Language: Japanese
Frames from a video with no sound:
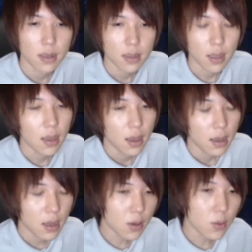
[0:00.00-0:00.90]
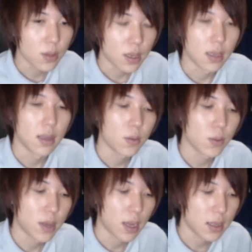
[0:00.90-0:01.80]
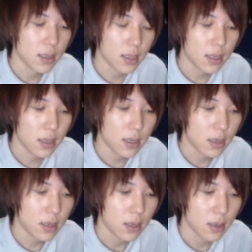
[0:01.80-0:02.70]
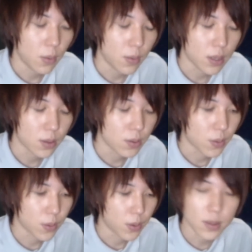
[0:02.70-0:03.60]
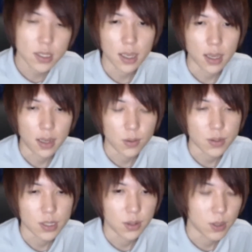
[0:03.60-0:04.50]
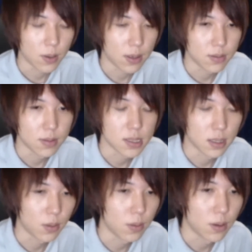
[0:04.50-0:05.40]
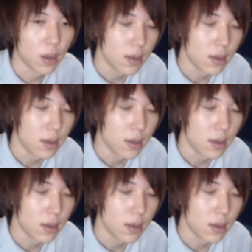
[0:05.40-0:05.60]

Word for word: で過去にこのギャランティーを受け取るのを拒否した芸能人の人がいるんですけど